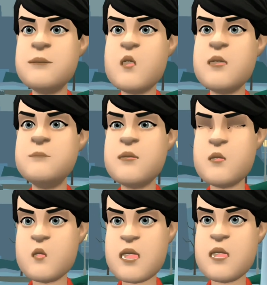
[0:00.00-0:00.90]

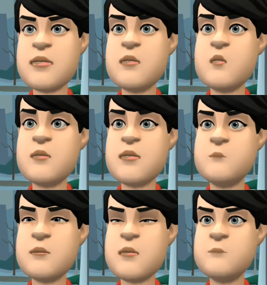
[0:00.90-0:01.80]
मुझे इस छाते का
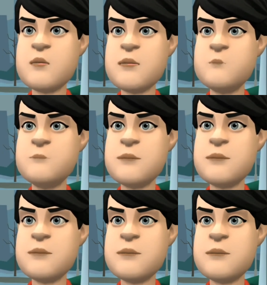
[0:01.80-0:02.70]
क्या काम
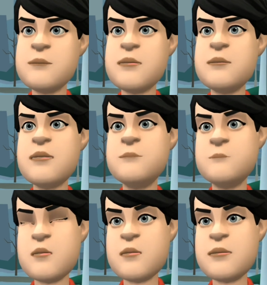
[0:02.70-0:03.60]
इसे
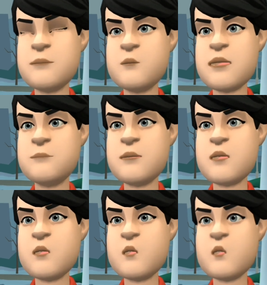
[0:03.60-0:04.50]
यहीं पे फेंक देता
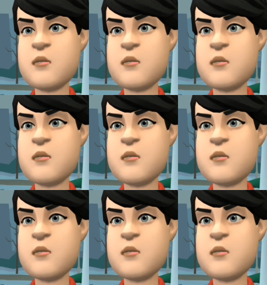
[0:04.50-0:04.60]
हूँ